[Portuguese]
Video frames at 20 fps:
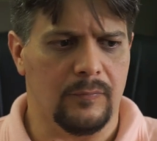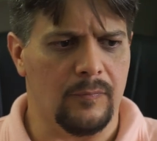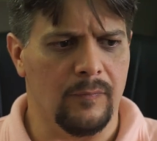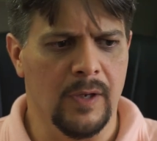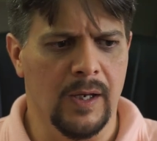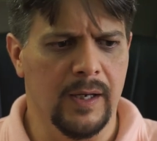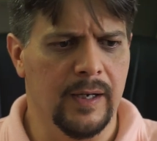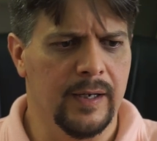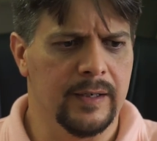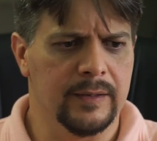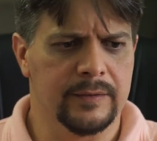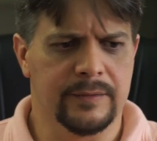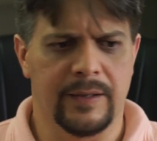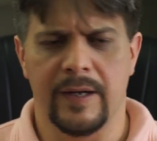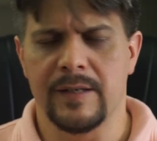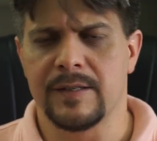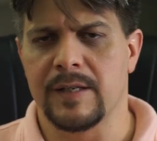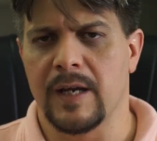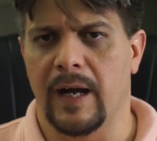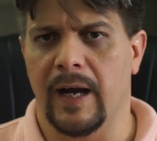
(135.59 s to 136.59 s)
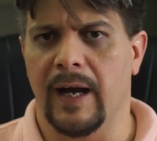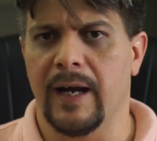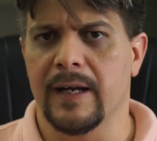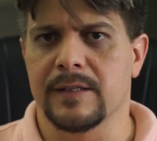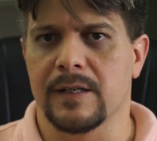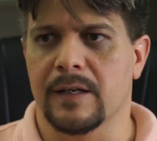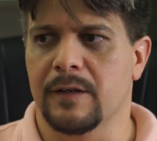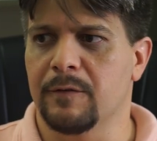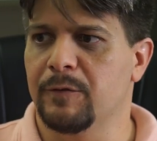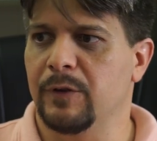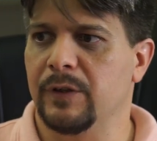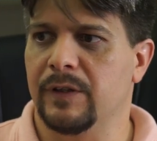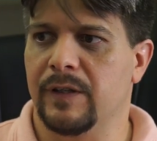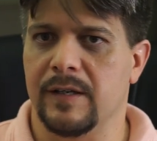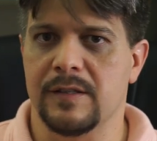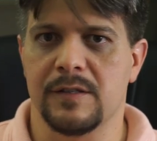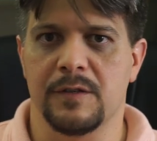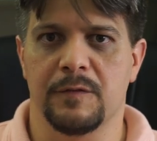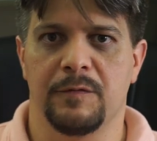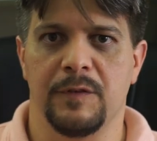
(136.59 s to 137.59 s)
é, né, 3 reais, aqui foi
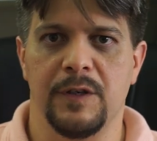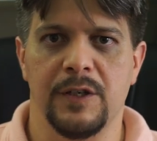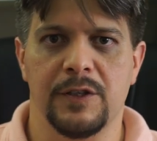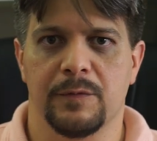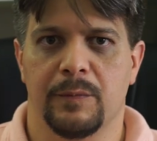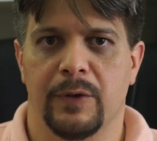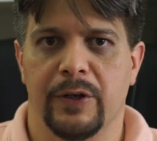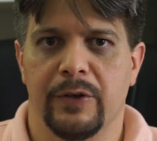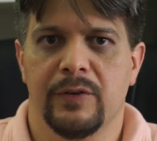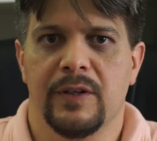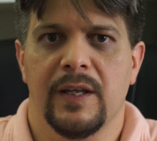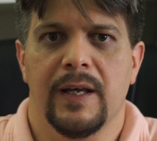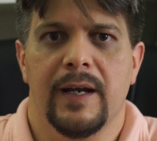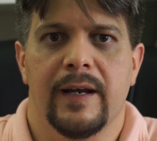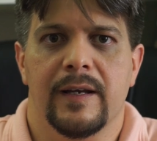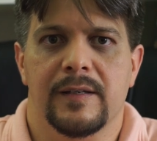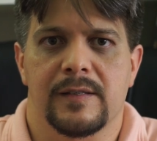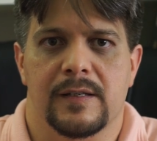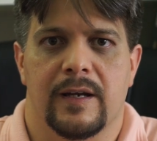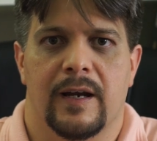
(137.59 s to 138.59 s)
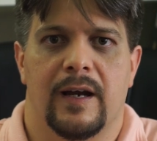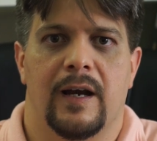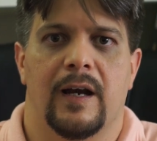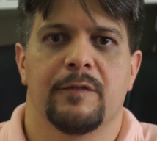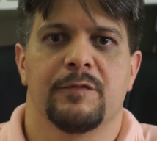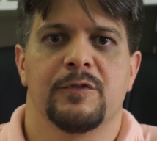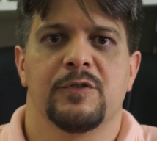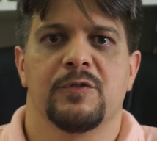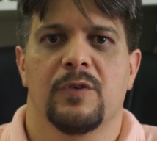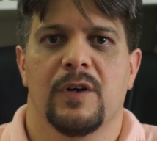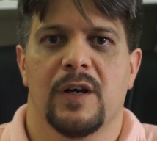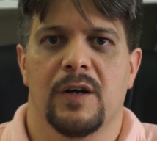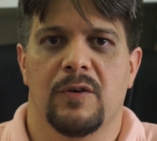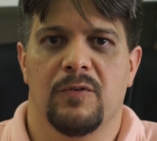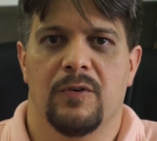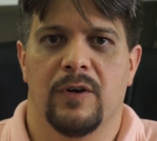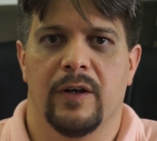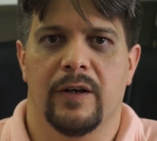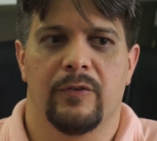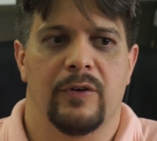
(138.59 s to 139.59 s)
3,20, mas não interessa, é garrafa de
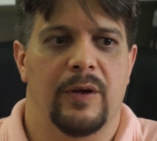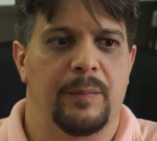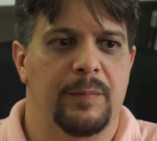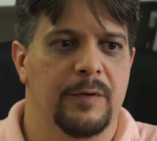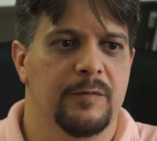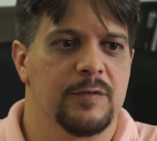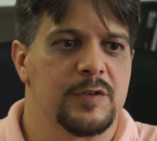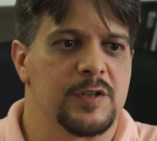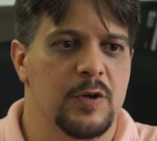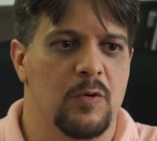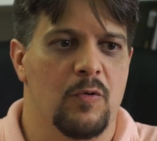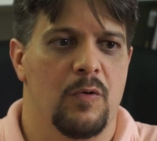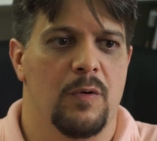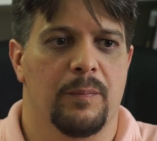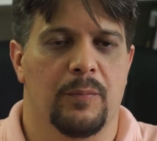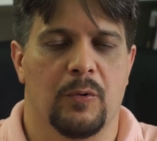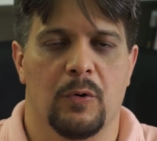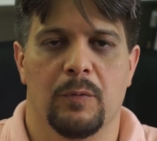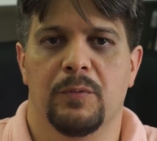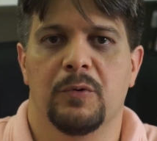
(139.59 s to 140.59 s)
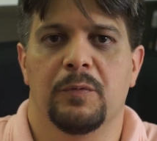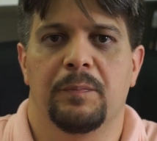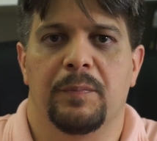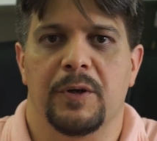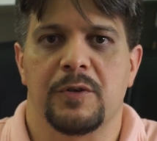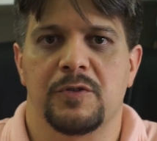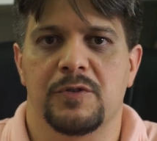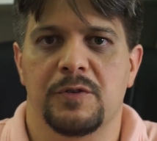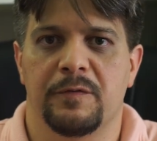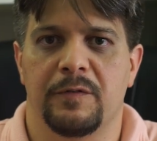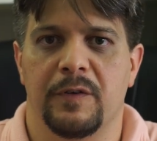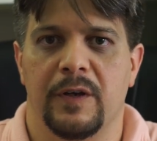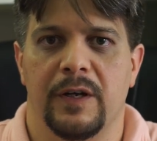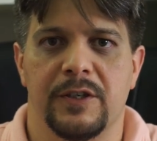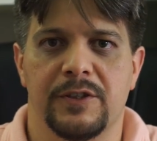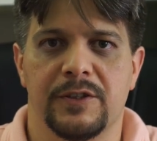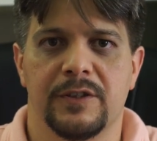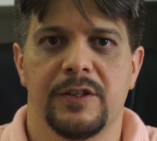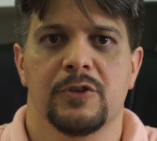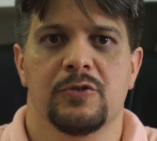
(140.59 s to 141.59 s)
Coca-Cola. Não é porque você comprou por preço
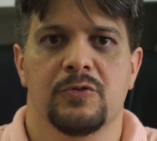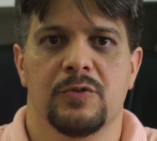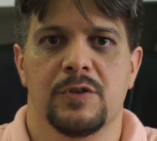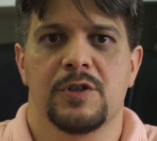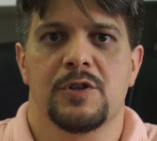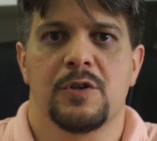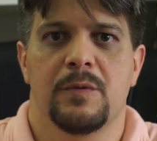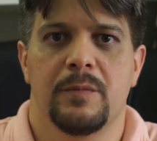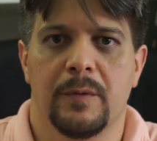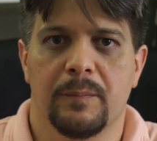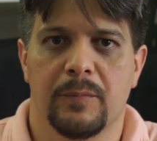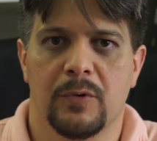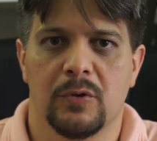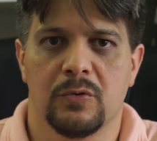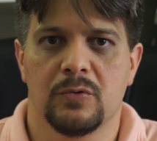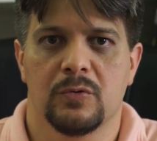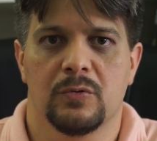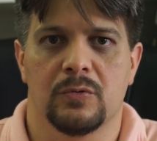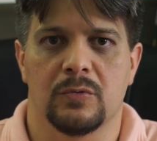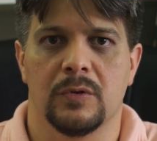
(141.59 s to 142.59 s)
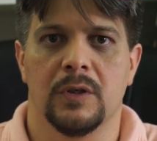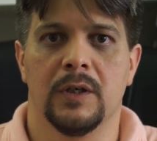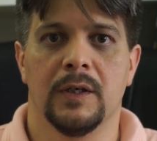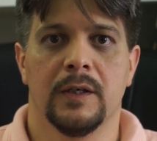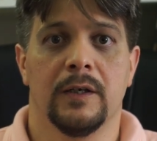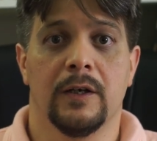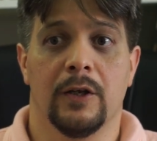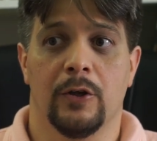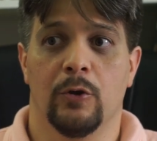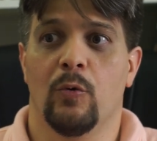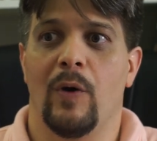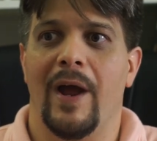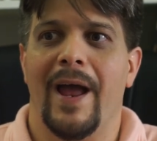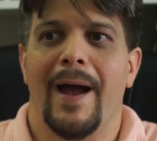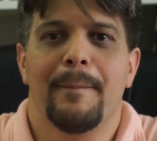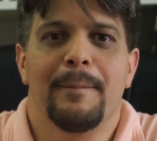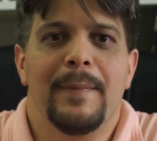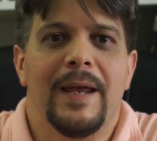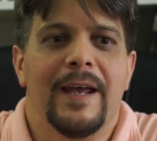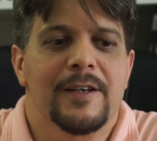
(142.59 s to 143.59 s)
diferente que deixou de ser o mesmo produto. Não é
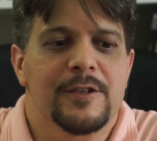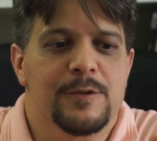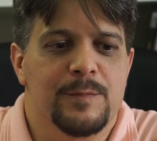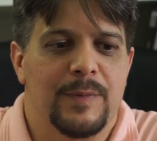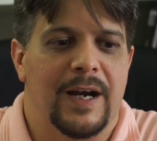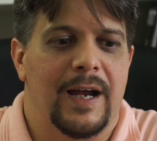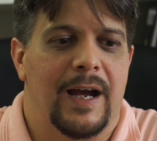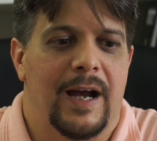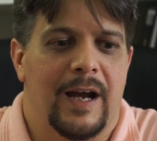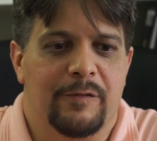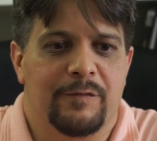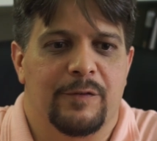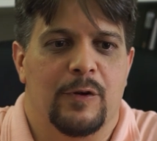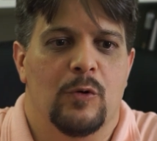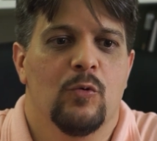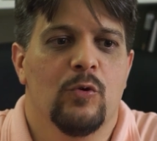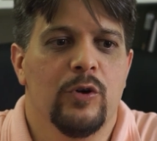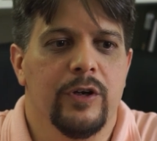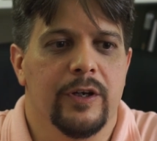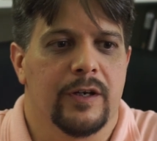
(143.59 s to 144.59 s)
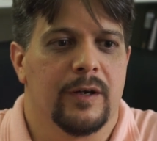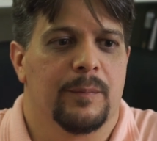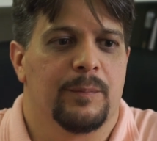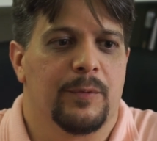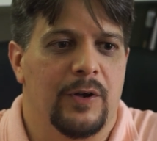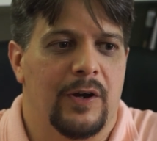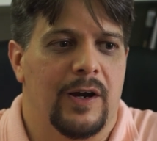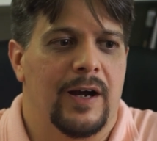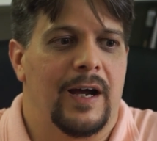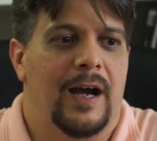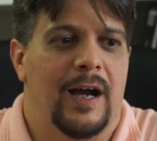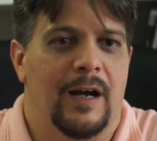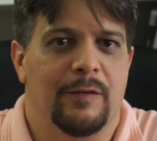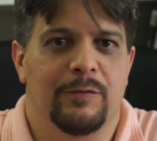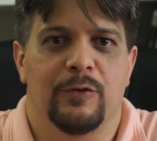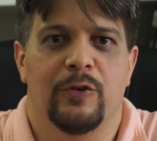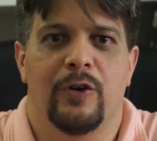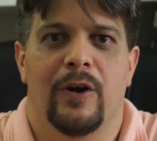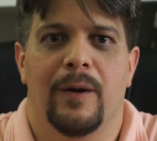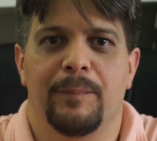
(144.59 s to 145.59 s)
a mesma garrafa única, porque uma
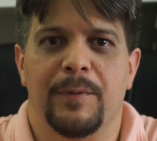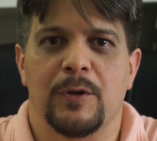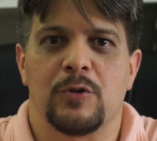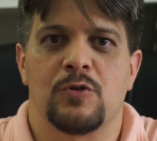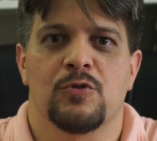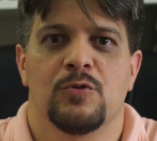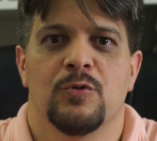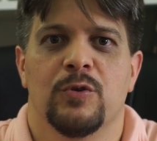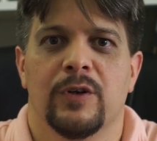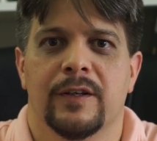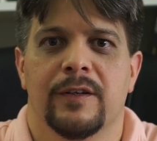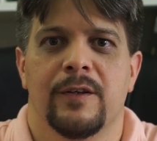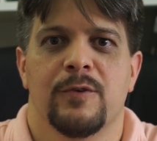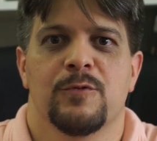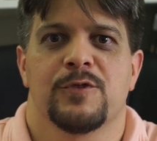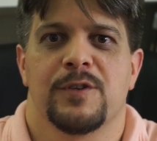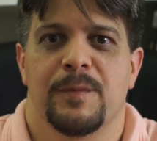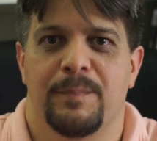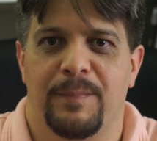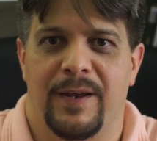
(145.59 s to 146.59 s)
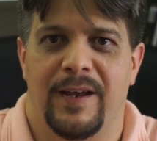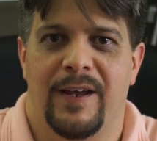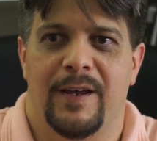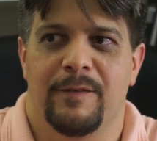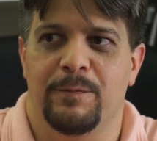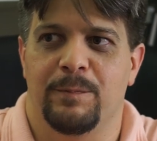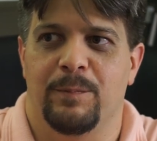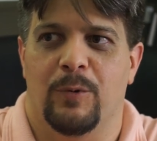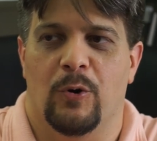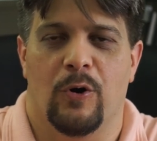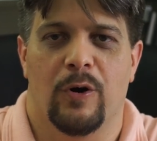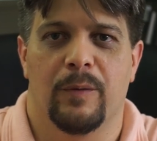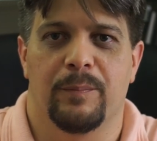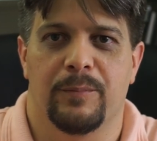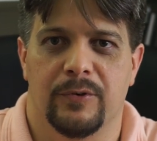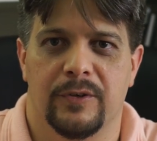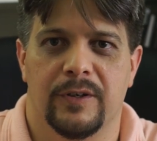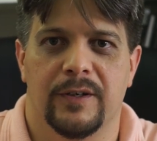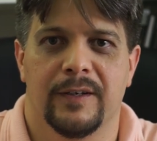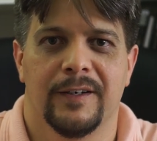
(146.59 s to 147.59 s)
garrafa não é uma pessoa que tem um CPF
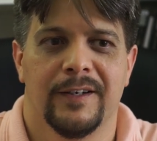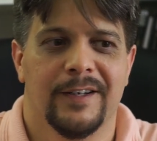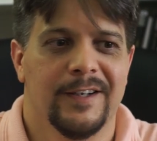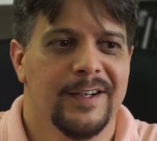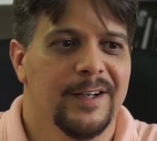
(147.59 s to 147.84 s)
próprio, né?